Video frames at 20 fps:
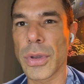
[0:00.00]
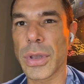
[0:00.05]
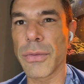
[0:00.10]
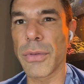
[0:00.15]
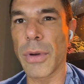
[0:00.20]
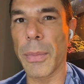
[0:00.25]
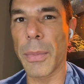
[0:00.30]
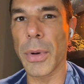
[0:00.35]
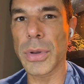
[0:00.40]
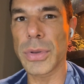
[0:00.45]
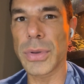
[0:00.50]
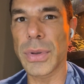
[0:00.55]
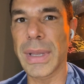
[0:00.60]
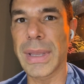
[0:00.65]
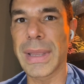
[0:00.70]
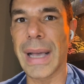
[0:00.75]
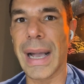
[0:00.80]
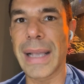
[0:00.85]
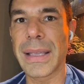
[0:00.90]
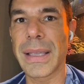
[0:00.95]
tive a
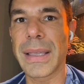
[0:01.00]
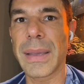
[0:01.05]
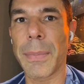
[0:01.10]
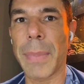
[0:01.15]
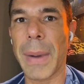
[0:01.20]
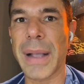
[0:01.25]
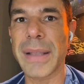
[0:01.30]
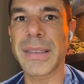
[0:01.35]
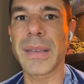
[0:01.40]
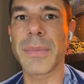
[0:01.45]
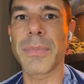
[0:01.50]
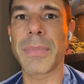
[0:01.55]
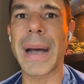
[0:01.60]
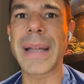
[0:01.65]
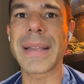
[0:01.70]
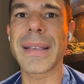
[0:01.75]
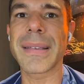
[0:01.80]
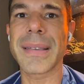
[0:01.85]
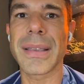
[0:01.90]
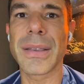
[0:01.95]
oportunidade de
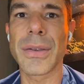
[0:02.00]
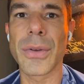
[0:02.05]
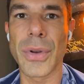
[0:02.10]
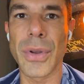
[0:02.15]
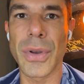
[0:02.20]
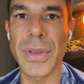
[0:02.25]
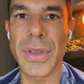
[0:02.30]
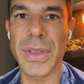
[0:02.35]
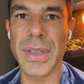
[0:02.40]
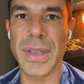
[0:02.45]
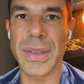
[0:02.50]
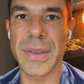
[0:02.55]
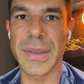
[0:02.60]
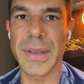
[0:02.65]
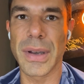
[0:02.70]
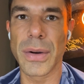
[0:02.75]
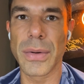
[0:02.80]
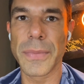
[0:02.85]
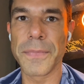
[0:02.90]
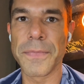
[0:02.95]
participar dessas reuniões de
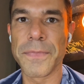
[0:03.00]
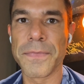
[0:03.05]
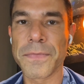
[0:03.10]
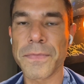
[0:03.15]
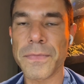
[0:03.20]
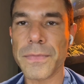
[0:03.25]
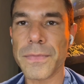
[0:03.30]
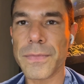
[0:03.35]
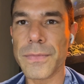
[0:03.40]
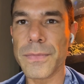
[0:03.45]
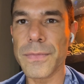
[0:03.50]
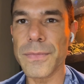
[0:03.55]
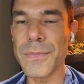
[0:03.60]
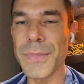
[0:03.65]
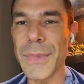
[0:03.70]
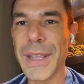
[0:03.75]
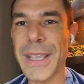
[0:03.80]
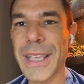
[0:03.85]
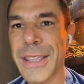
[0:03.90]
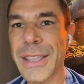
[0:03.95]
gestão
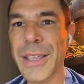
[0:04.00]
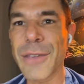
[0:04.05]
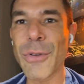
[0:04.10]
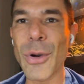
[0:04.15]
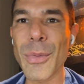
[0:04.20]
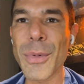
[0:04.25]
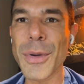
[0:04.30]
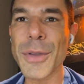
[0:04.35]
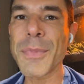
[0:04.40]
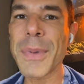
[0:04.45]
e tive algumas